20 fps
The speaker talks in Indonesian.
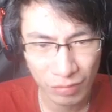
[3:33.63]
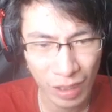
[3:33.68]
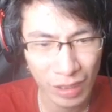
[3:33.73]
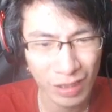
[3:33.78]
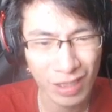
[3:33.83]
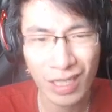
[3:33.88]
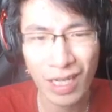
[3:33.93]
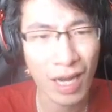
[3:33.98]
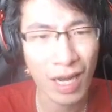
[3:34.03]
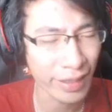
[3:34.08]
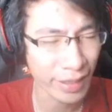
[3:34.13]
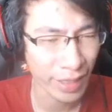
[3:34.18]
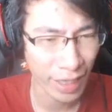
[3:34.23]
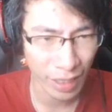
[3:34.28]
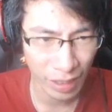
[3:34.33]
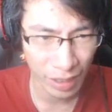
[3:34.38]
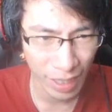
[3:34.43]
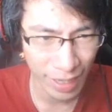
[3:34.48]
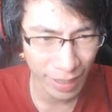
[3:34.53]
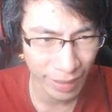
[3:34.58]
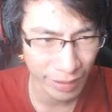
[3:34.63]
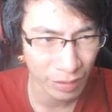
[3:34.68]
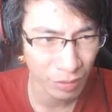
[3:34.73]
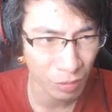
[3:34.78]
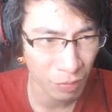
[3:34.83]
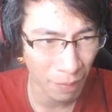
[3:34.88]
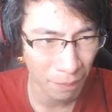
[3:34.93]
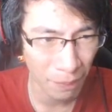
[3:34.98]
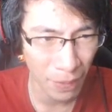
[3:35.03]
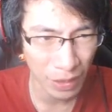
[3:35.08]
Udah tinggalin aja lah
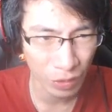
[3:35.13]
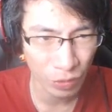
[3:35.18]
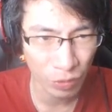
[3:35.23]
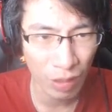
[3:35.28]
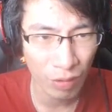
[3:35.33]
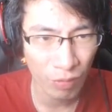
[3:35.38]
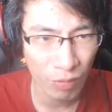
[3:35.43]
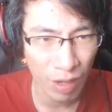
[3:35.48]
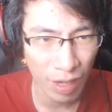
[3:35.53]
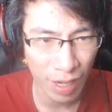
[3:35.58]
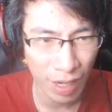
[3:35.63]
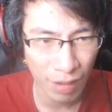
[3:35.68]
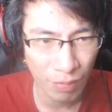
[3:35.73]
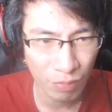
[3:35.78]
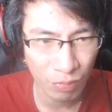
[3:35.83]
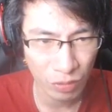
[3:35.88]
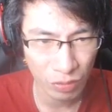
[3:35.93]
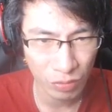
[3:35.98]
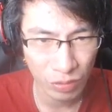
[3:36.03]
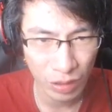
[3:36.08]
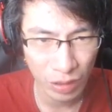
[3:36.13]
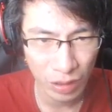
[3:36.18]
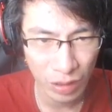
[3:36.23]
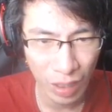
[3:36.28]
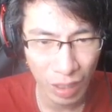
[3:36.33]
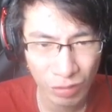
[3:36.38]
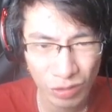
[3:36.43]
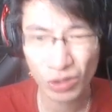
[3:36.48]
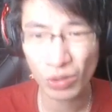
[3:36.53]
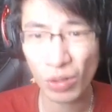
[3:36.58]
itu bapak tua, gua kagak butuh
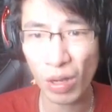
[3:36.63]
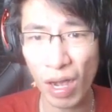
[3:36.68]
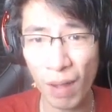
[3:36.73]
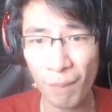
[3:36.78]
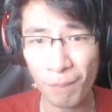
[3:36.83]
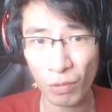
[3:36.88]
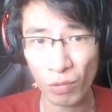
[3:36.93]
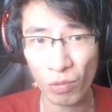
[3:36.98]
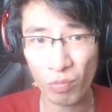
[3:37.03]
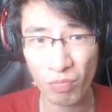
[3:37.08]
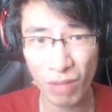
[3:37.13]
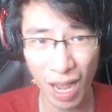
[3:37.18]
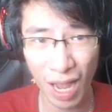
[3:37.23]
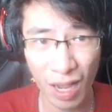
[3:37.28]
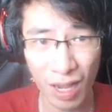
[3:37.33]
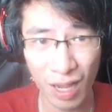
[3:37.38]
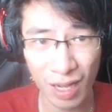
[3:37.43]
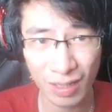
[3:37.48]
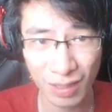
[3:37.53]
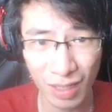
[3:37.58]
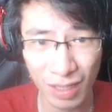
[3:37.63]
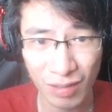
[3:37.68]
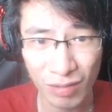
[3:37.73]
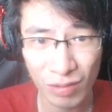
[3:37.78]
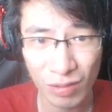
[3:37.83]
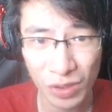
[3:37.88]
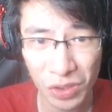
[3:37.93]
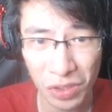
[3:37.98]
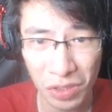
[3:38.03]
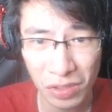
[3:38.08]
dia. Lu juga nggak perlu makan kan,
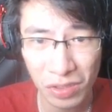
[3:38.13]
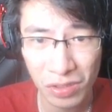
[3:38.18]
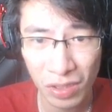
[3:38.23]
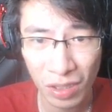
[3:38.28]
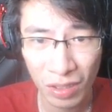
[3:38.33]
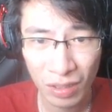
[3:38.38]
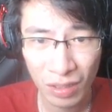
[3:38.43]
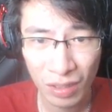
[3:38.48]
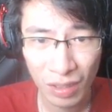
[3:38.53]
Lucius?